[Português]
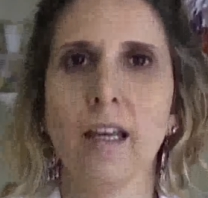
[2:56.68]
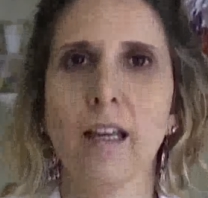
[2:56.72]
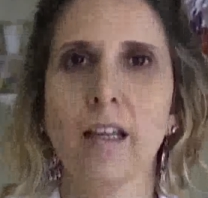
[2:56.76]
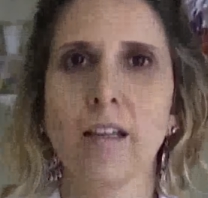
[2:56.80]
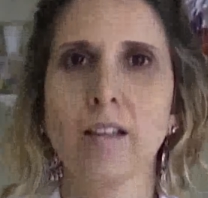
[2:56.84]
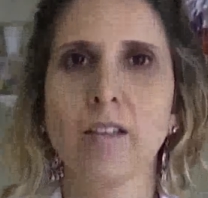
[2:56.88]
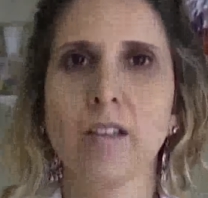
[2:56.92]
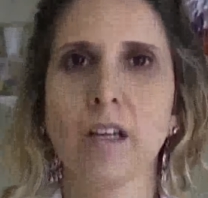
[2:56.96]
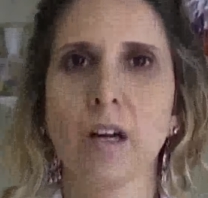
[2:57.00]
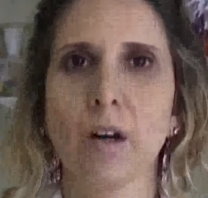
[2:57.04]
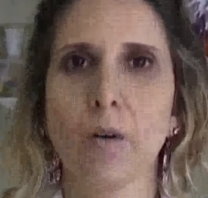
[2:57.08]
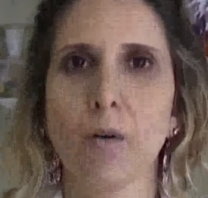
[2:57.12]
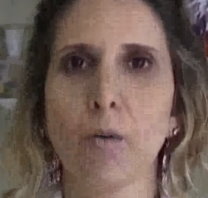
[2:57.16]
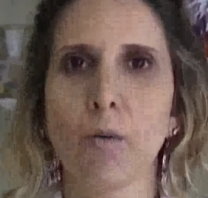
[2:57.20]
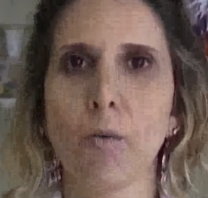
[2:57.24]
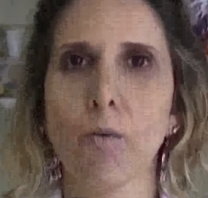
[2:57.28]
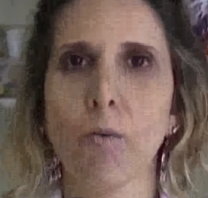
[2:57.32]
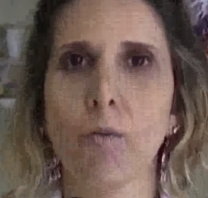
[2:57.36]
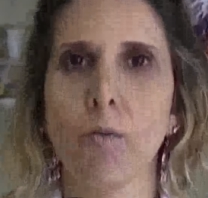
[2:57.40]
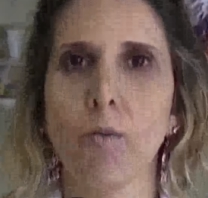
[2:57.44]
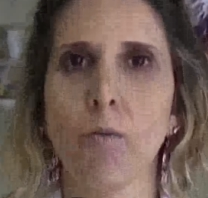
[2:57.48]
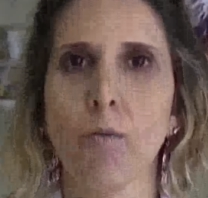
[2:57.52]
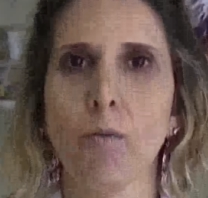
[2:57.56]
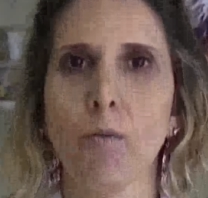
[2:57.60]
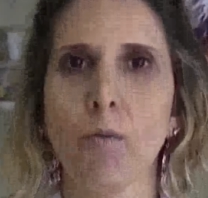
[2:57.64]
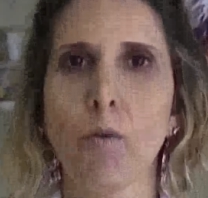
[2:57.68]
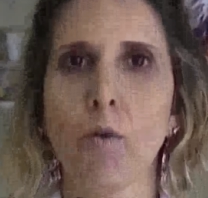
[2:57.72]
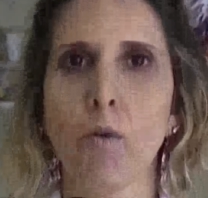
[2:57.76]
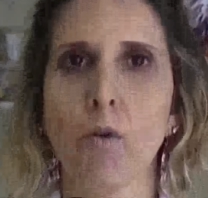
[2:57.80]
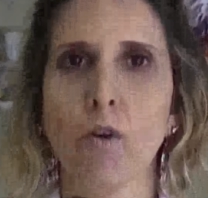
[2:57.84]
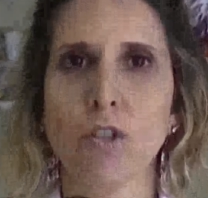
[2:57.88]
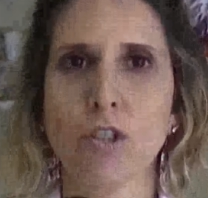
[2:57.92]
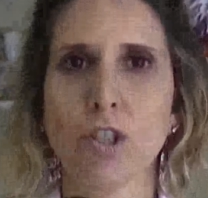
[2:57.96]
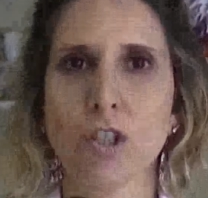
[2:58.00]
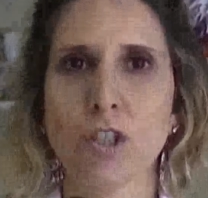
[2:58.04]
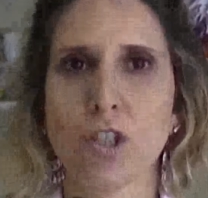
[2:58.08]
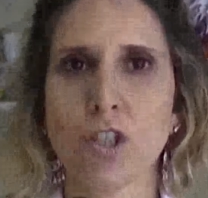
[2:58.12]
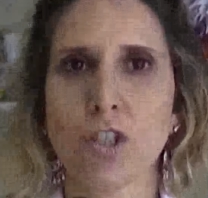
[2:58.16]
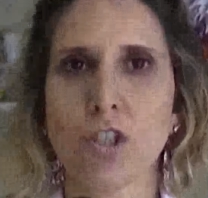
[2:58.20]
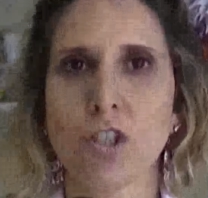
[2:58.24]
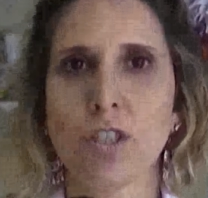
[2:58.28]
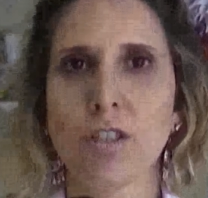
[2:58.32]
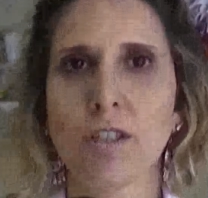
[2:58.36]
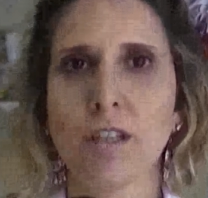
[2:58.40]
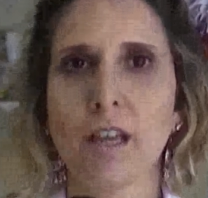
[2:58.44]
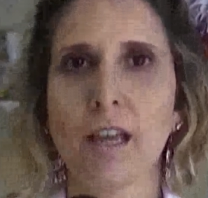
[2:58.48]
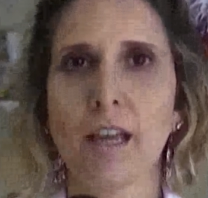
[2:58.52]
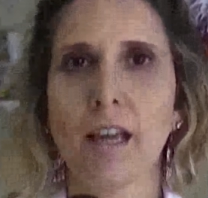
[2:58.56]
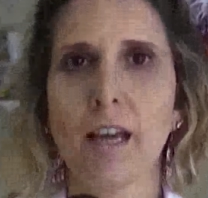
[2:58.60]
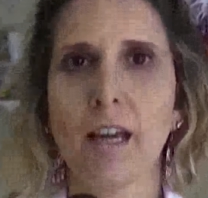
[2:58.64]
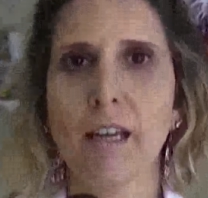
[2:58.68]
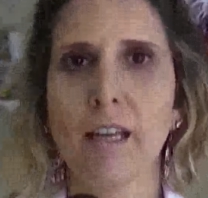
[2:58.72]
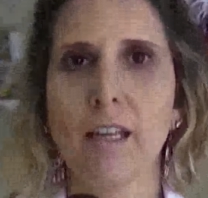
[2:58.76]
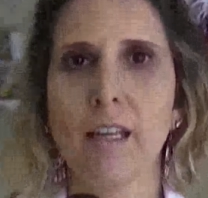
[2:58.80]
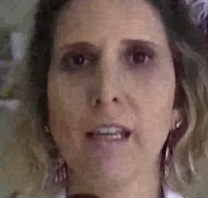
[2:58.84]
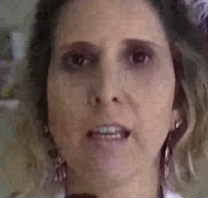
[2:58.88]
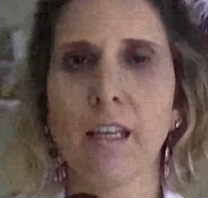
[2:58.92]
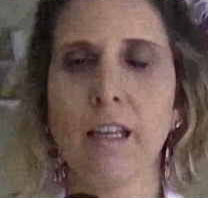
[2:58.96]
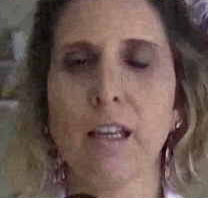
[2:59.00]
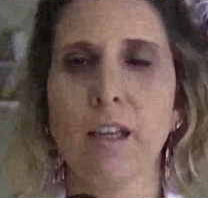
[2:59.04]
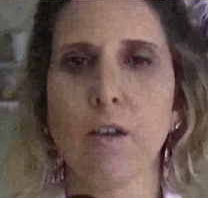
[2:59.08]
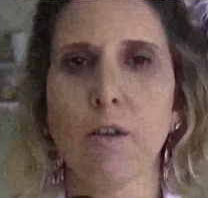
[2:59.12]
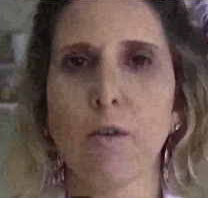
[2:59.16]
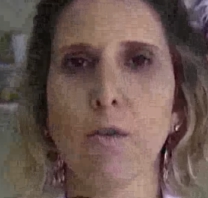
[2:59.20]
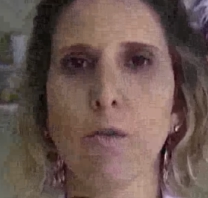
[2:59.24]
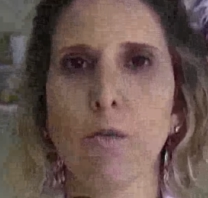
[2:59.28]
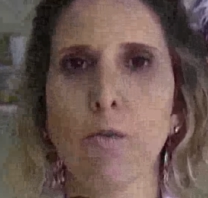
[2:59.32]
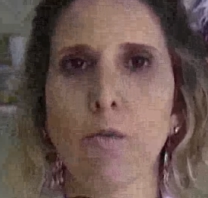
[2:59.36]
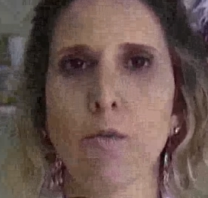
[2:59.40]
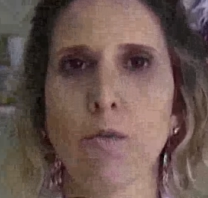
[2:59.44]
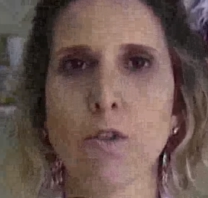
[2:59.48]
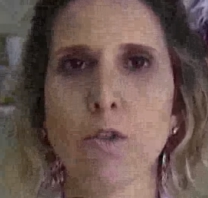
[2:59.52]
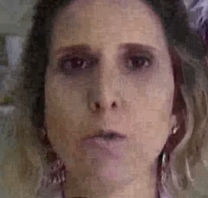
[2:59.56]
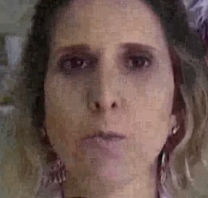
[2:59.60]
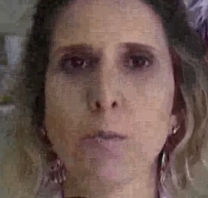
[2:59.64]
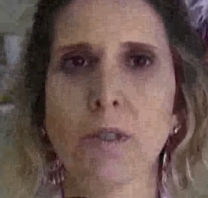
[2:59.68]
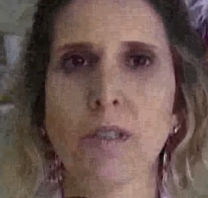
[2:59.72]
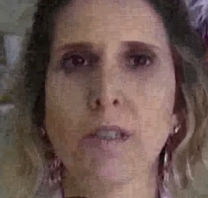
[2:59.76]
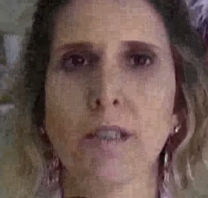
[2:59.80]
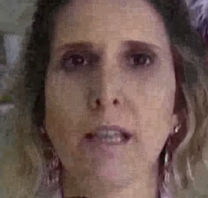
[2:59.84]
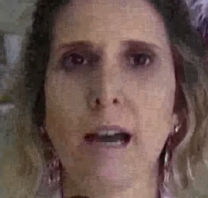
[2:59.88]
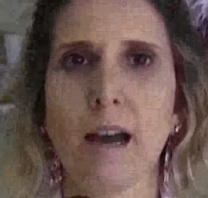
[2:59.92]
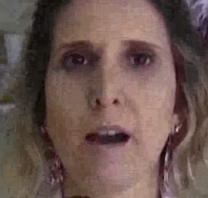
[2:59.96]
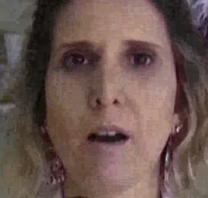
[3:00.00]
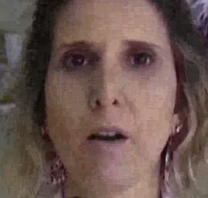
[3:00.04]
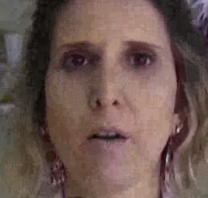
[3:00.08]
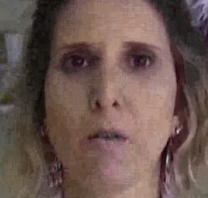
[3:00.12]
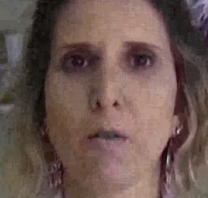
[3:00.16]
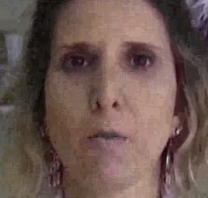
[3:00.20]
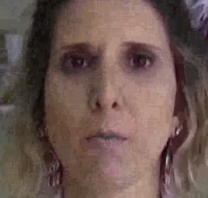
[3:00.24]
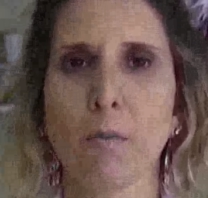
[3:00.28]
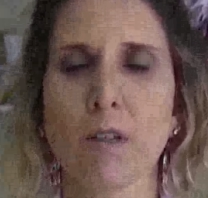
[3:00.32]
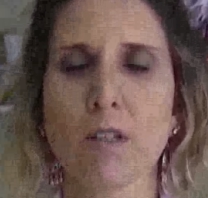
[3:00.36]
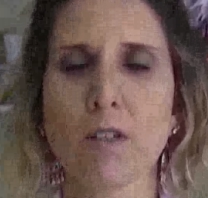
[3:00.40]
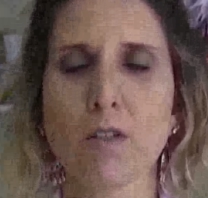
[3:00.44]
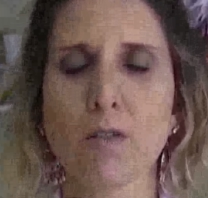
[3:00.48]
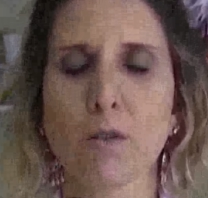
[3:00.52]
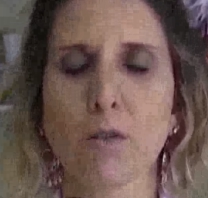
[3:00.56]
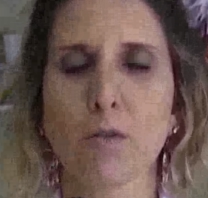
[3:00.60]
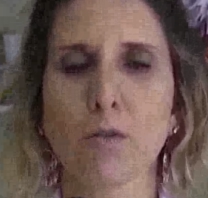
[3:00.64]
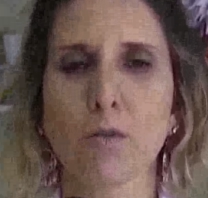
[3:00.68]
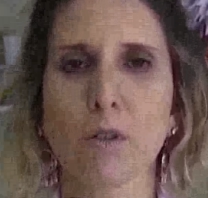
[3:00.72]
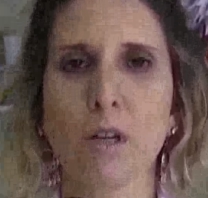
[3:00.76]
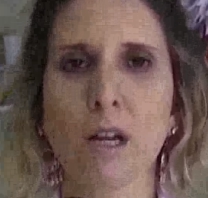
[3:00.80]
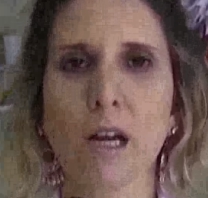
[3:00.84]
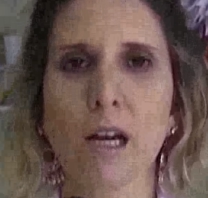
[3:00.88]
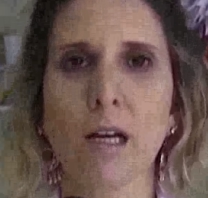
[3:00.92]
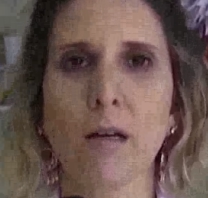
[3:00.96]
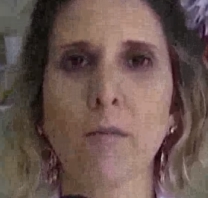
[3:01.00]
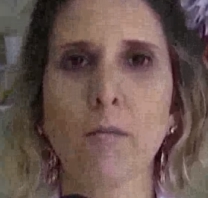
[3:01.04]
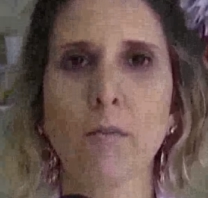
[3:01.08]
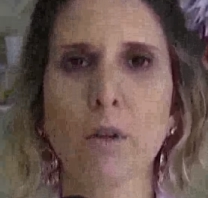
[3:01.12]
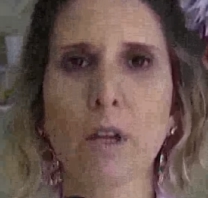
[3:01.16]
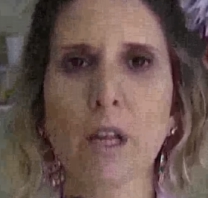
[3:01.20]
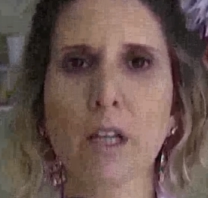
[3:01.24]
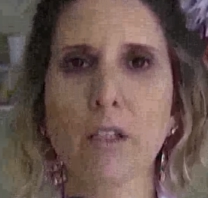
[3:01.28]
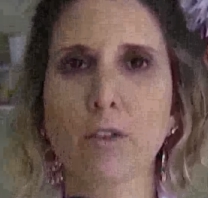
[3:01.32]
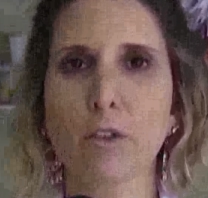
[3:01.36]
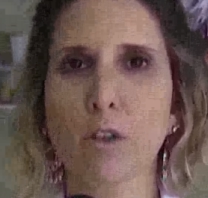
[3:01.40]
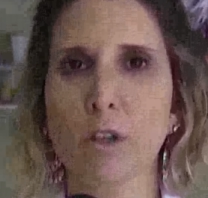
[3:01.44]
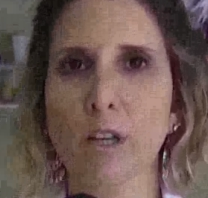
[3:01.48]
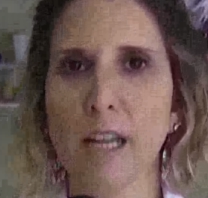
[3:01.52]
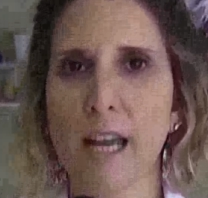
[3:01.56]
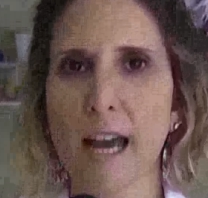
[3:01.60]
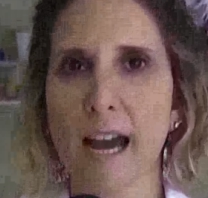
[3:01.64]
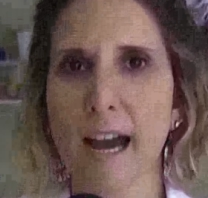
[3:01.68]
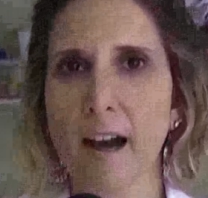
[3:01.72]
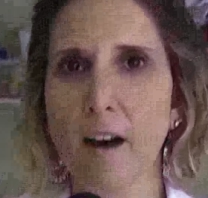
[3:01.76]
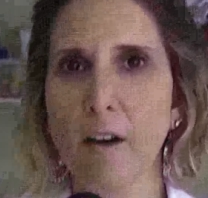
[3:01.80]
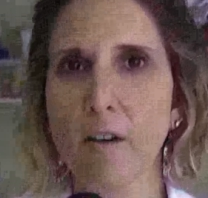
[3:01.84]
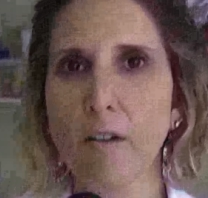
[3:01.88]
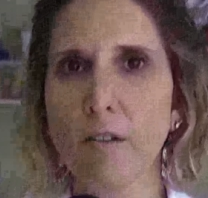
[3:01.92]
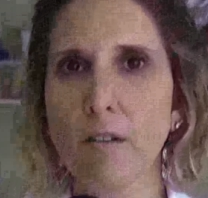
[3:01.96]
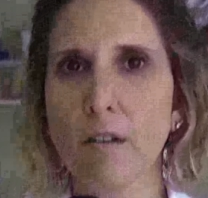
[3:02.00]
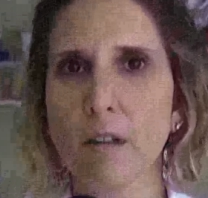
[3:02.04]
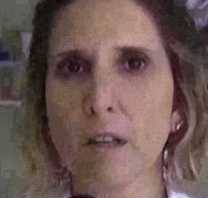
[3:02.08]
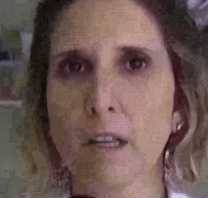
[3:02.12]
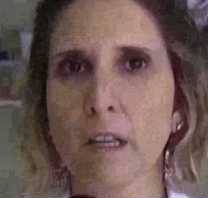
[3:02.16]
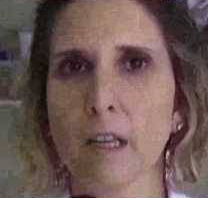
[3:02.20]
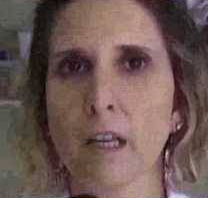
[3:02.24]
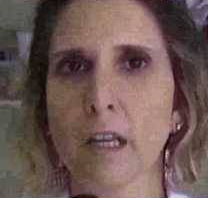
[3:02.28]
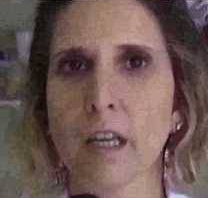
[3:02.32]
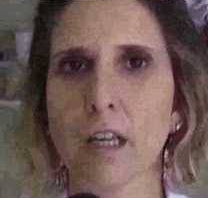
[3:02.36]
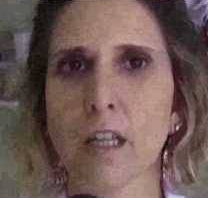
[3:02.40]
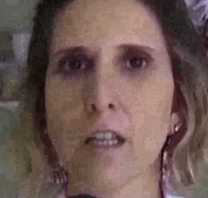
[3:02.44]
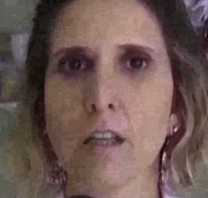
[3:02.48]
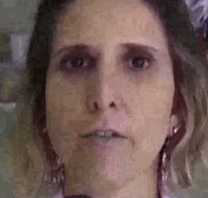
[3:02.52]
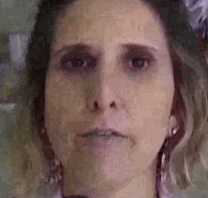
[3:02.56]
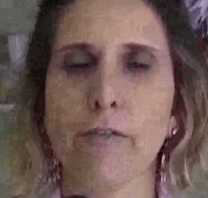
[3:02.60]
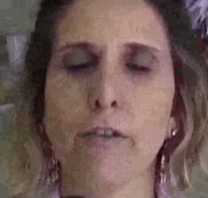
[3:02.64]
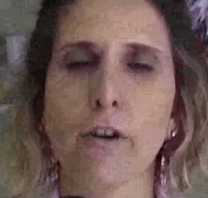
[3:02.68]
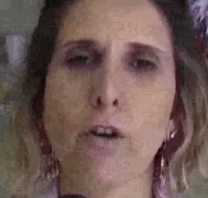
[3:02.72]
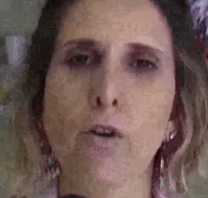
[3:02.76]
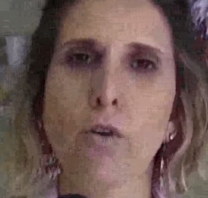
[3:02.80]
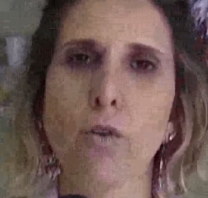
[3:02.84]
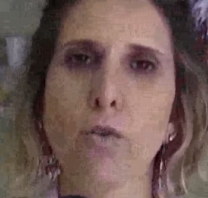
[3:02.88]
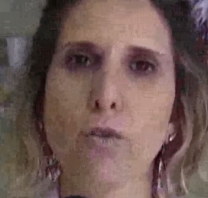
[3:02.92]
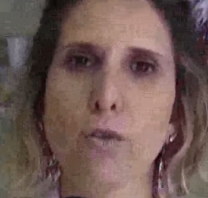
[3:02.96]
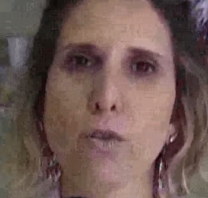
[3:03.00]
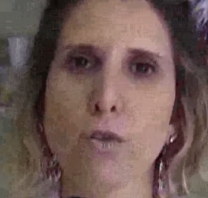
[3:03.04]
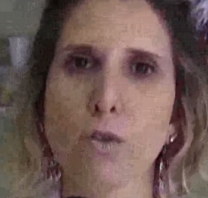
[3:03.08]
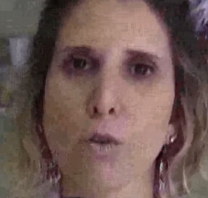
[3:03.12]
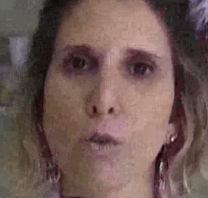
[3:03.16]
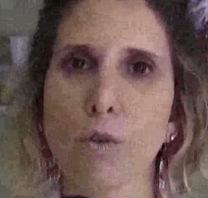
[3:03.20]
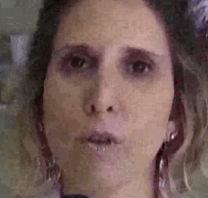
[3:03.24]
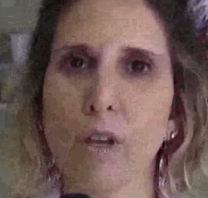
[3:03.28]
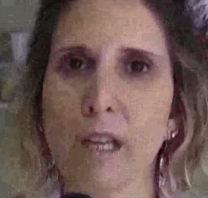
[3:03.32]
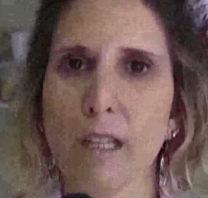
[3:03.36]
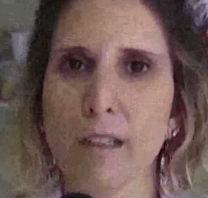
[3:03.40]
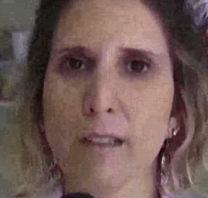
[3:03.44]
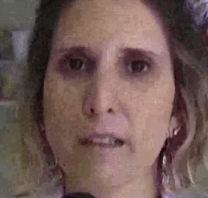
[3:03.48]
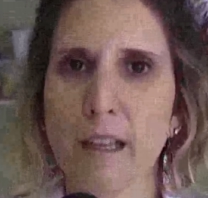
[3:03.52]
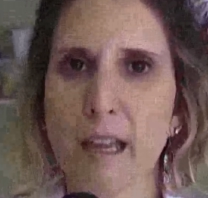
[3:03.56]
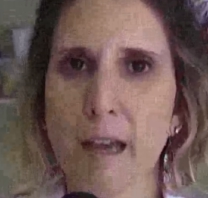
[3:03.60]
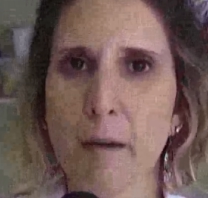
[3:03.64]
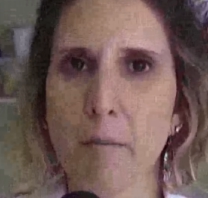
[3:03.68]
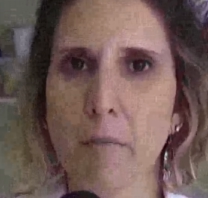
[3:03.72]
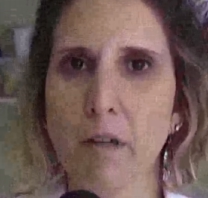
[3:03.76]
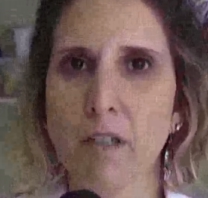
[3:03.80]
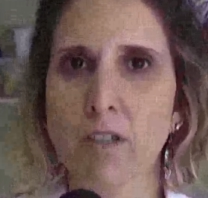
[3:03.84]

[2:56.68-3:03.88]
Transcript: Então, hoje a gente tem aqui um hospital, uma estrutura ambulatorial que foi construída e é